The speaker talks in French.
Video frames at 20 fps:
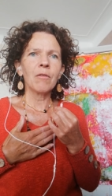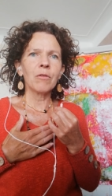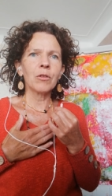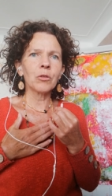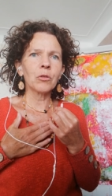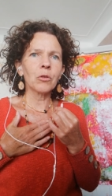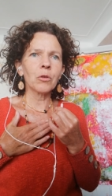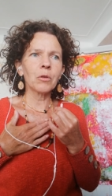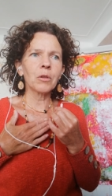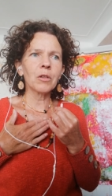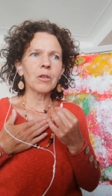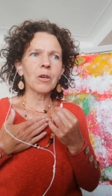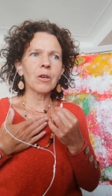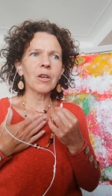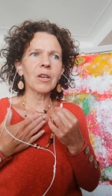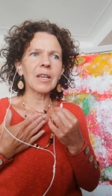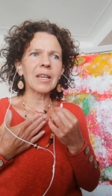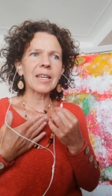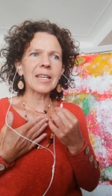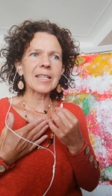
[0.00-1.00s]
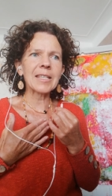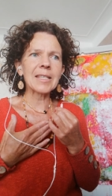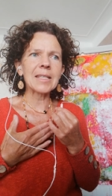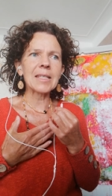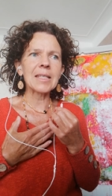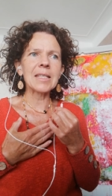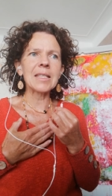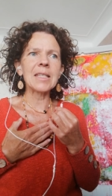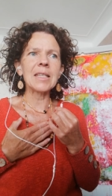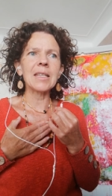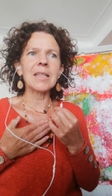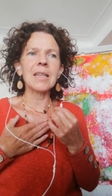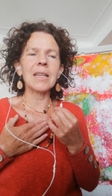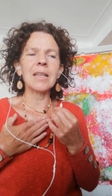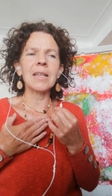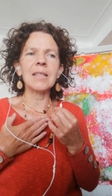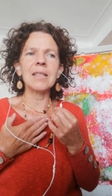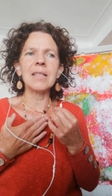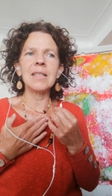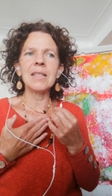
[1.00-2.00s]
votre cœur christique
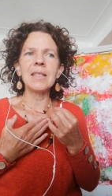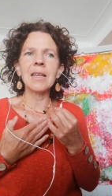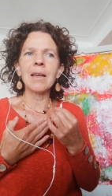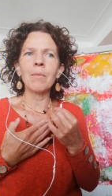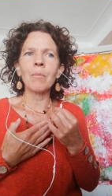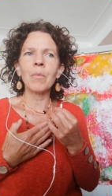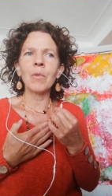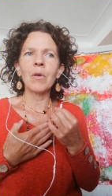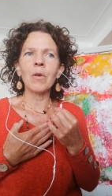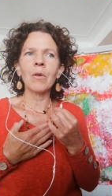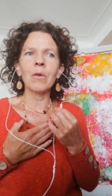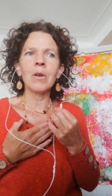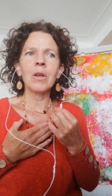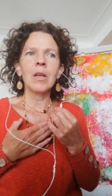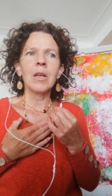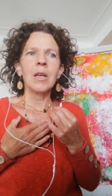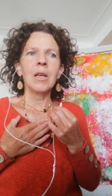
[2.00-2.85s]
et diamant